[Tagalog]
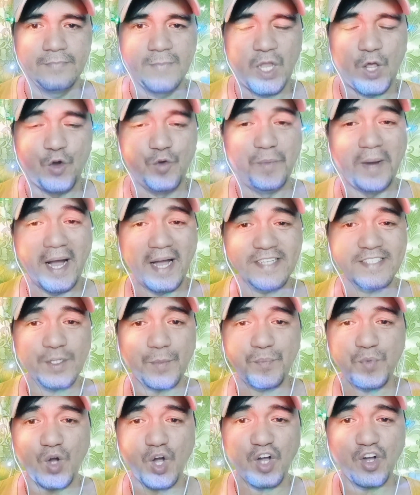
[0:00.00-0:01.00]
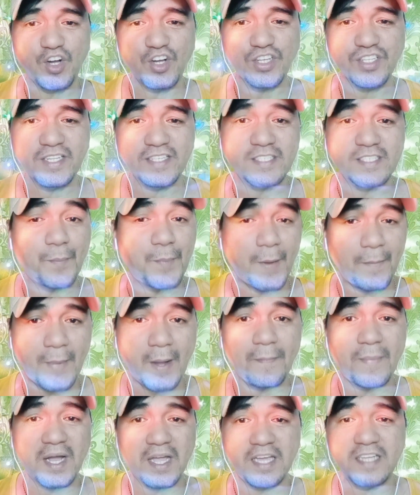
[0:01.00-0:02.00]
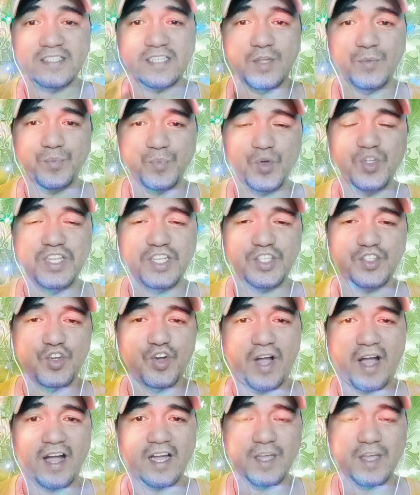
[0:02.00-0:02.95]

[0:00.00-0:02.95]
Umaasa po ako na sa pamamagitan po nitong